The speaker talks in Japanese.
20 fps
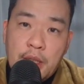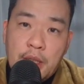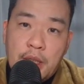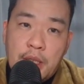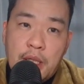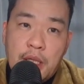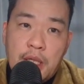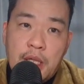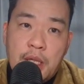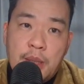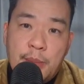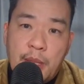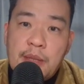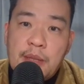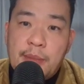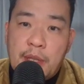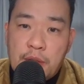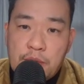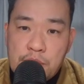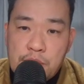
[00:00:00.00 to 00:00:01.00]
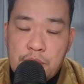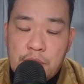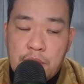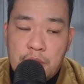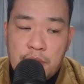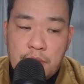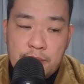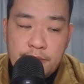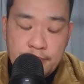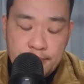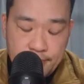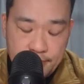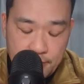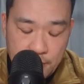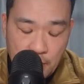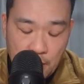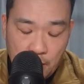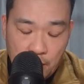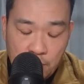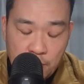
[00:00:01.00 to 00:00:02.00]
えー、まあ今のその
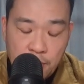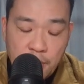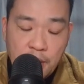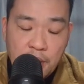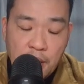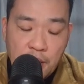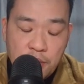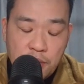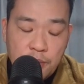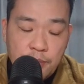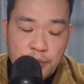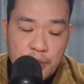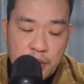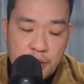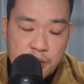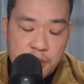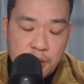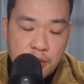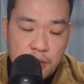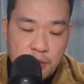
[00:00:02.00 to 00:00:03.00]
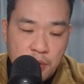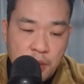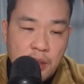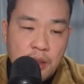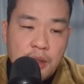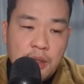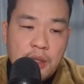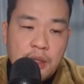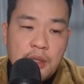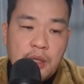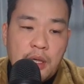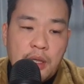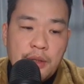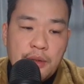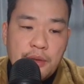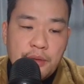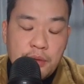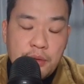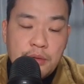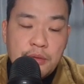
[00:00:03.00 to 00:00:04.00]
なんだろう、グレタ・トゥンベリさんのね、えー、ああ
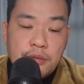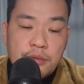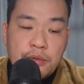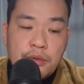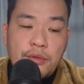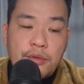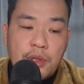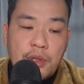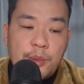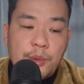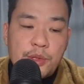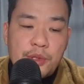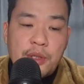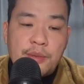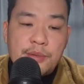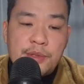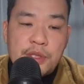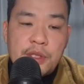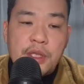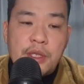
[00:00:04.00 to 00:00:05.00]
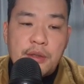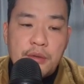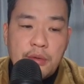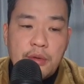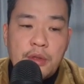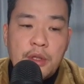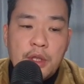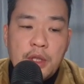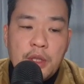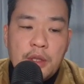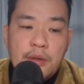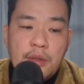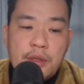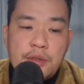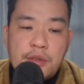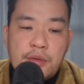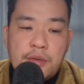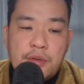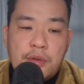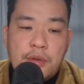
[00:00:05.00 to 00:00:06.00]
いう運動とかもそうかもしれないけど、いわゆ
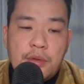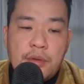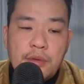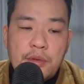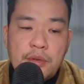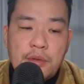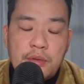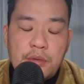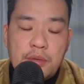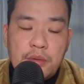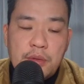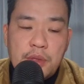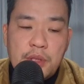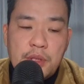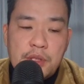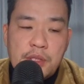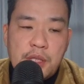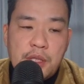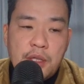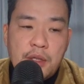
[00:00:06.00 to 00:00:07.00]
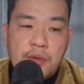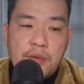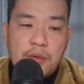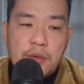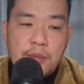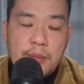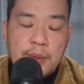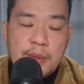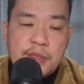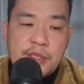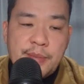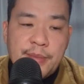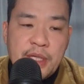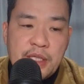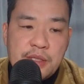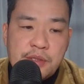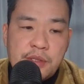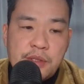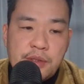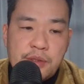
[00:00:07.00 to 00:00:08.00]
るその、本当に社会このままじゃ
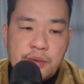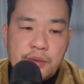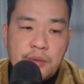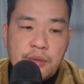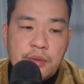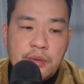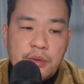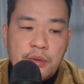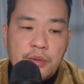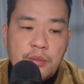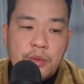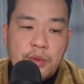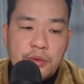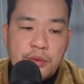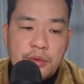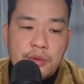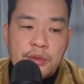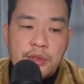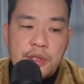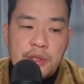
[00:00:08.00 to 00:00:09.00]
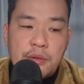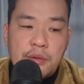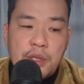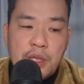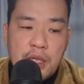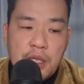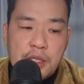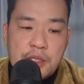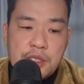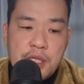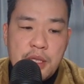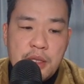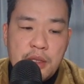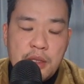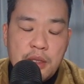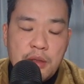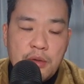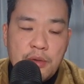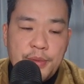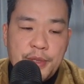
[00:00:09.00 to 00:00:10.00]
まずいぞって思う人が
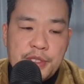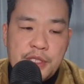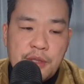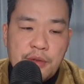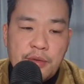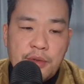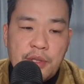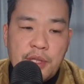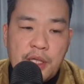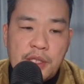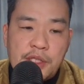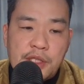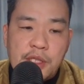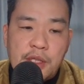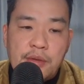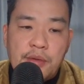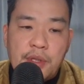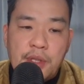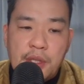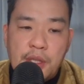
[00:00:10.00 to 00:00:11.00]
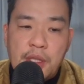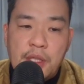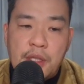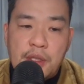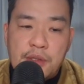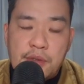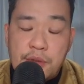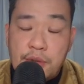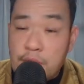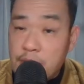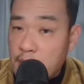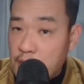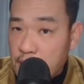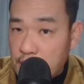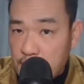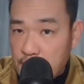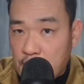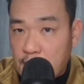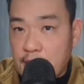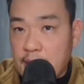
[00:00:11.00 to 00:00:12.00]
3.5%に達した時に、その世の
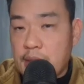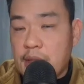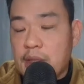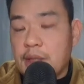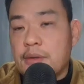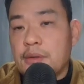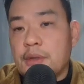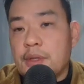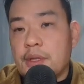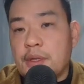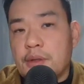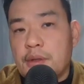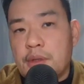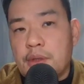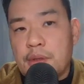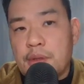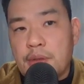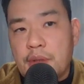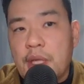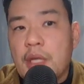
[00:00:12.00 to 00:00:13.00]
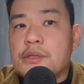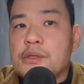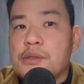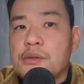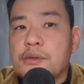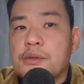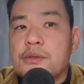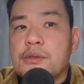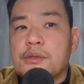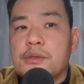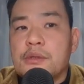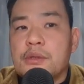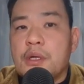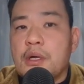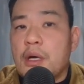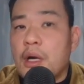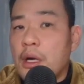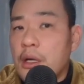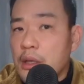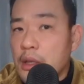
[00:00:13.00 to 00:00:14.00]
中って変わっていくんだよっていうね、そういう、なん
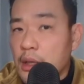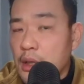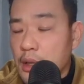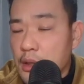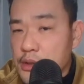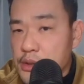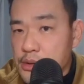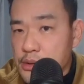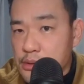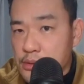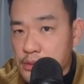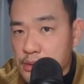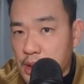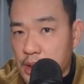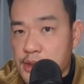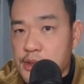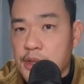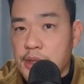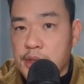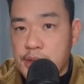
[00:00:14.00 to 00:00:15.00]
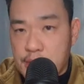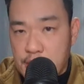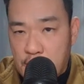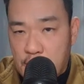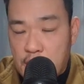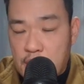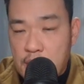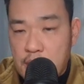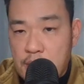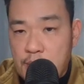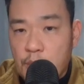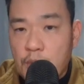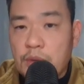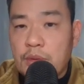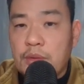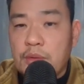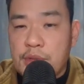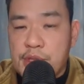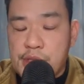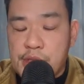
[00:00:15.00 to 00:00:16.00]
か案外少ないじゃないですか。もっ
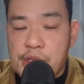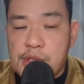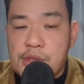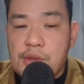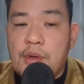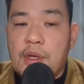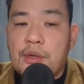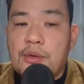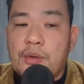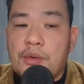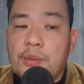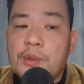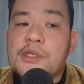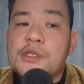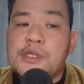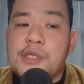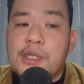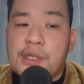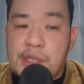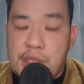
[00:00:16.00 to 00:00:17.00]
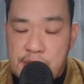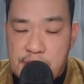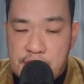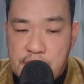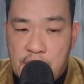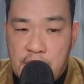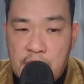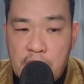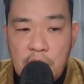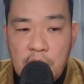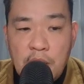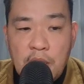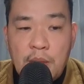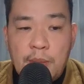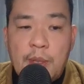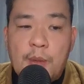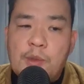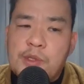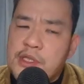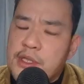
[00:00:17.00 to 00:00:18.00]
と必要かと思っちゃうじゃないですか。
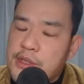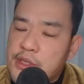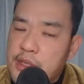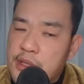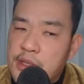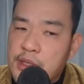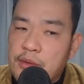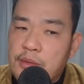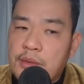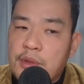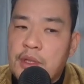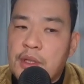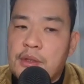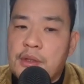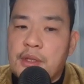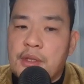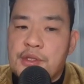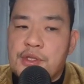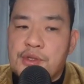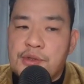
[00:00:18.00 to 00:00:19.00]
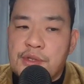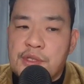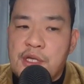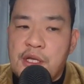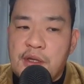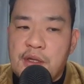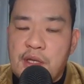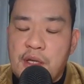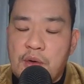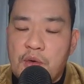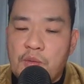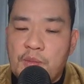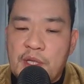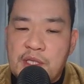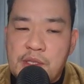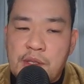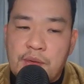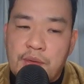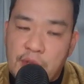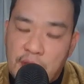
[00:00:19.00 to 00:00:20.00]
まあ、もしかしたら日本だったら
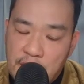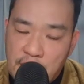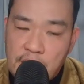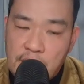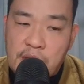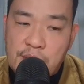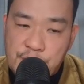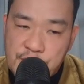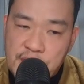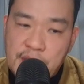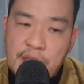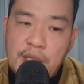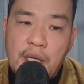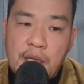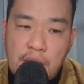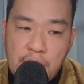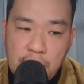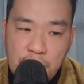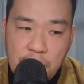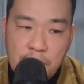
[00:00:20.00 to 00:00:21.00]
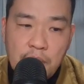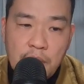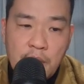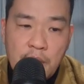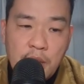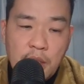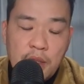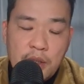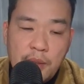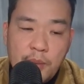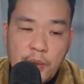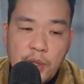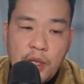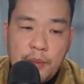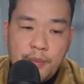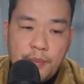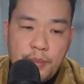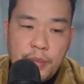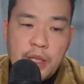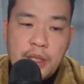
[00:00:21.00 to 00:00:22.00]
13.5%ぐらいになるかもしれないけど、でも
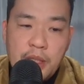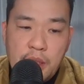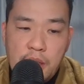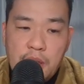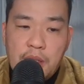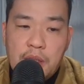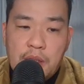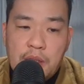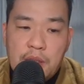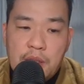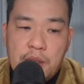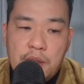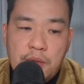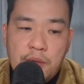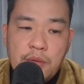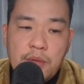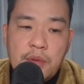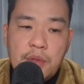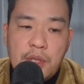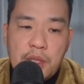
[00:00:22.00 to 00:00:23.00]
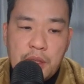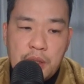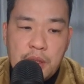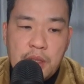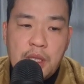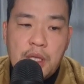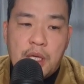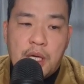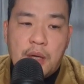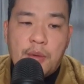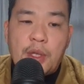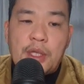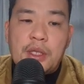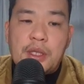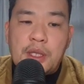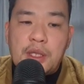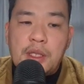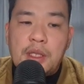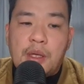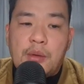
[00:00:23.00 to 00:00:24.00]
やっぱり日本だって変わっ
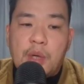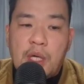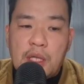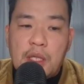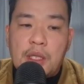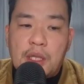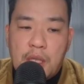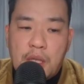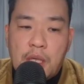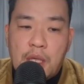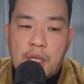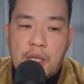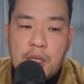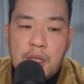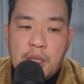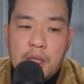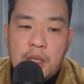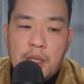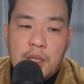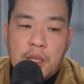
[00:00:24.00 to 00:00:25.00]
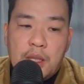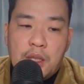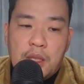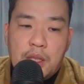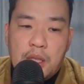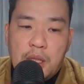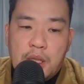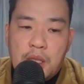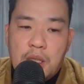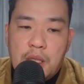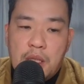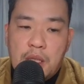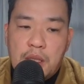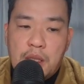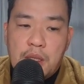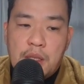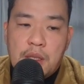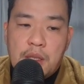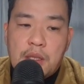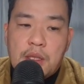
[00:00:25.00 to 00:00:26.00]
てきたわけで、
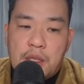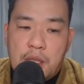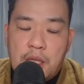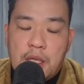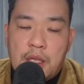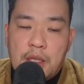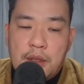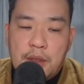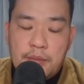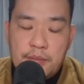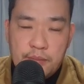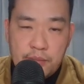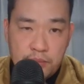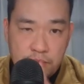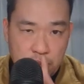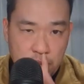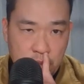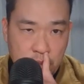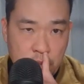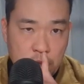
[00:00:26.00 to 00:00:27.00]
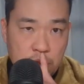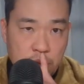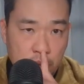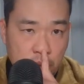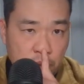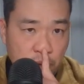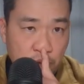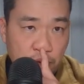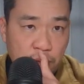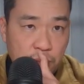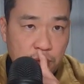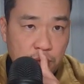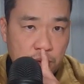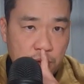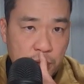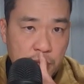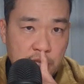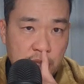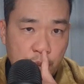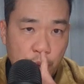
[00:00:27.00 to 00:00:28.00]
で、だから、うん、そういう
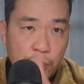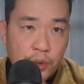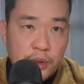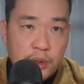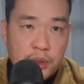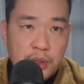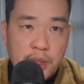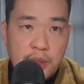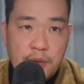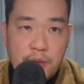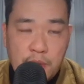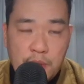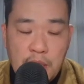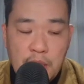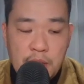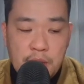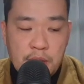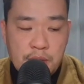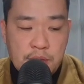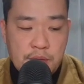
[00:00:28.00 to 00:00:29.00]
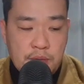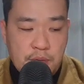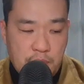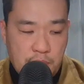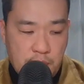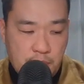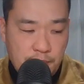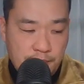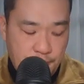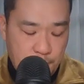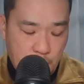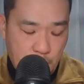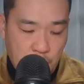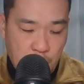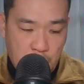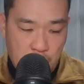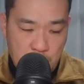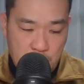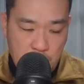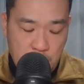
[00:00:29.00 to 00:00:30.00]
希望っていうのは、なんつうのかな。だか
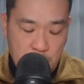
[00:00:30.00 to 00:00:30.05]
ら、